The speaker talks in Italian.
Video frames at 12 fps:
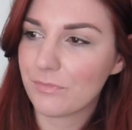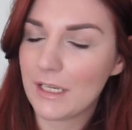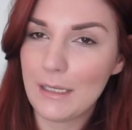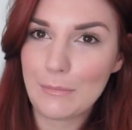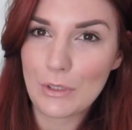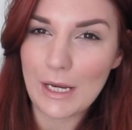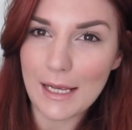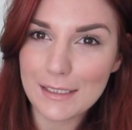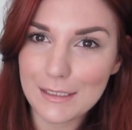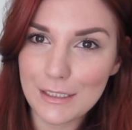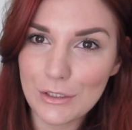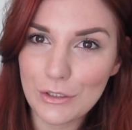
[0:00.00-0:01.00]
il mio
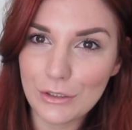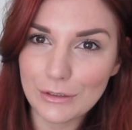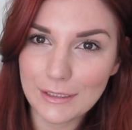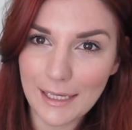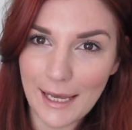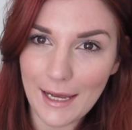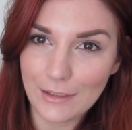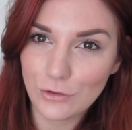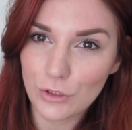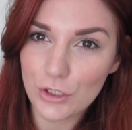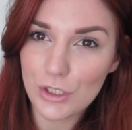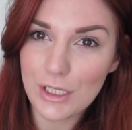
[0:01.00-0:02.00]
elastico che è
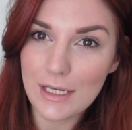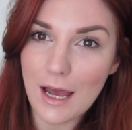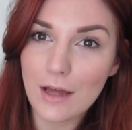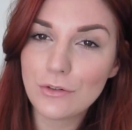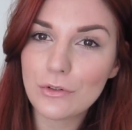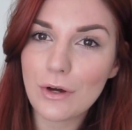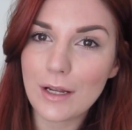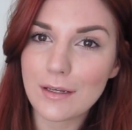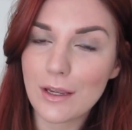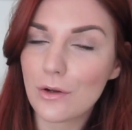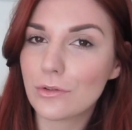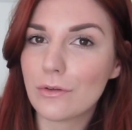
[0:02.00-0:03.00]
attorcigliato a
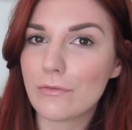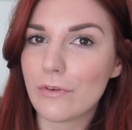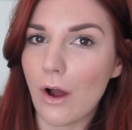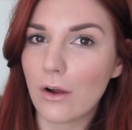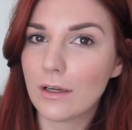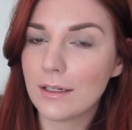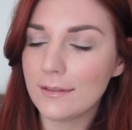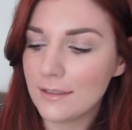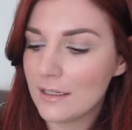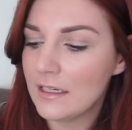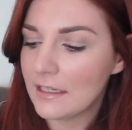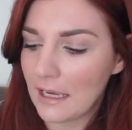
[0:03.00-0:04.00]
dei cotton fioc
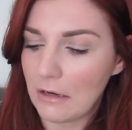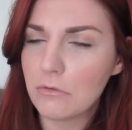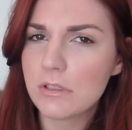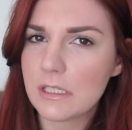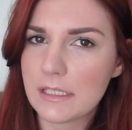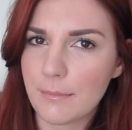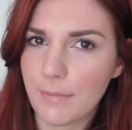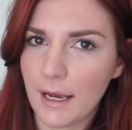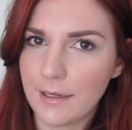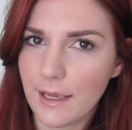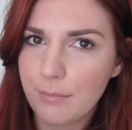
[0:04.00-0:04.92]
che non si sa mai,